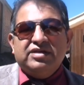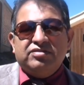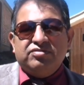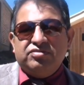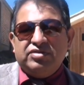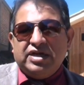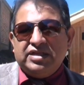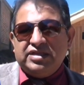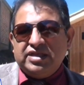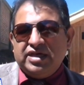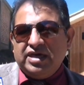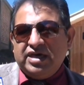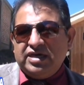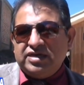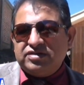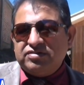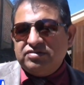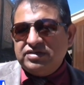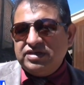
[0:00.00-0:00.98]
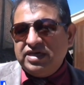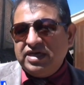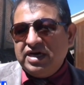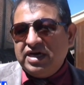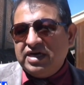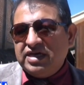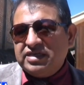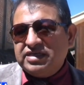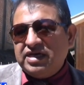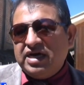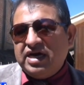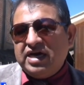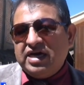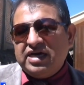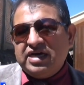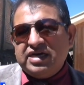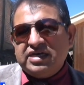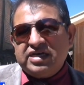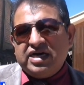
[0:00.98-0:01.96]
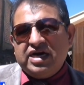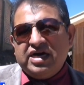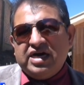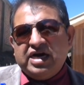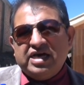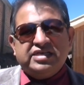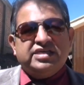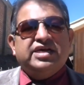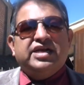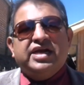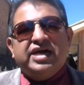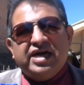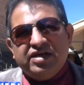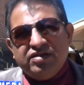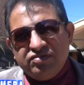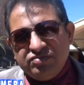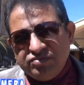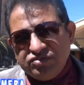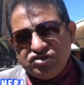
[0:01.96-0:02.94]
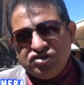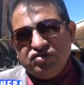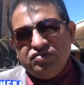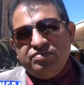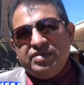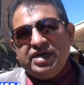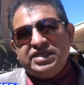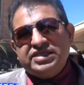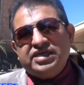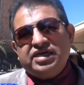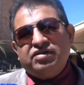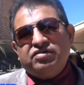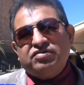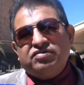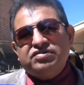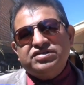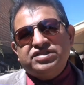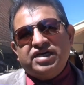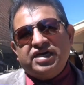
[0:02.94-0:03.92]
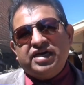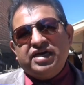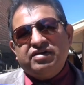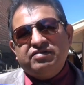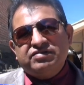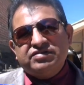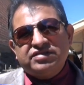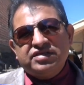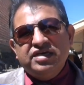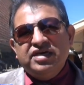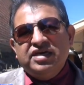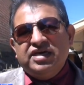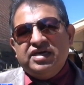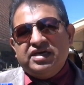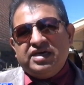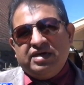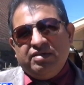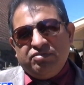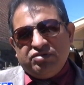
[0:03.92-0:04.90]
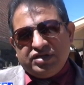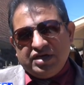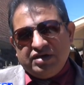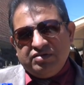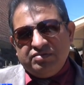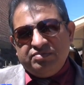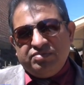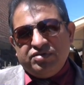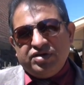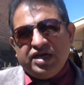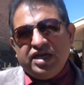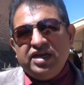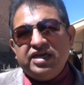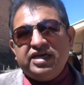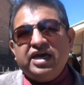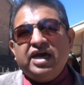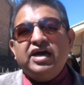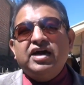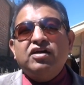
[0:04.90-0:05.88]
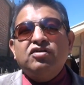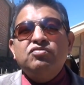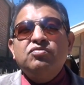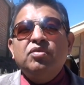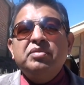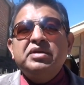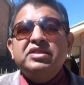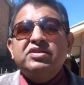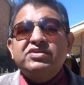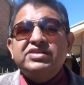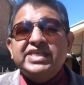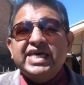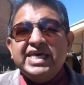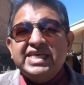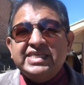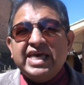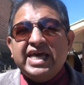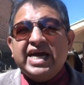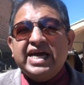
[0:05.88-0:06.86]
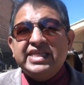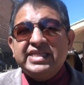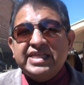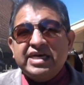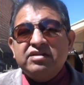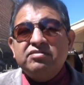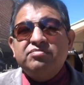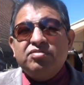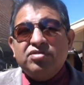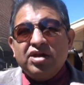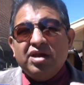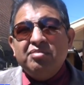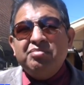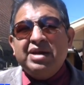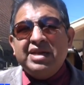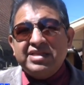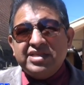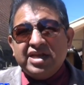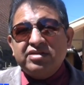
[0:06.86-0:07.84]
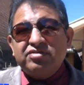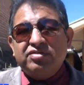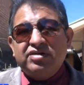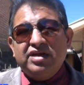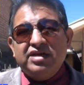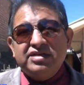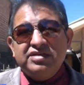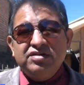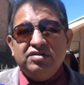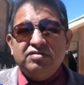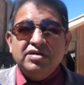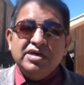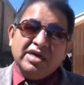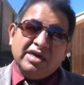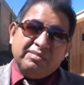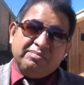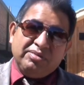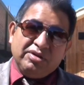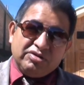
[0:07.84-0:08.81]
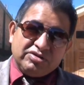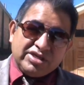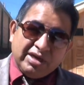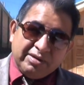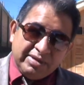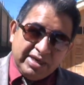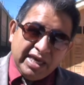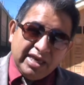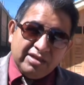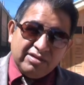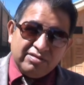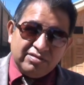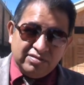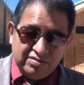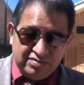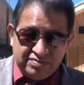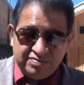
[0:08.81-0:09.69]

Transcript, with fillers: durante estos días ha acercado mucho más a los consejeros que votaron por él y que en algún momento se desencantaron por el maltrato que les dio, pero sabiendo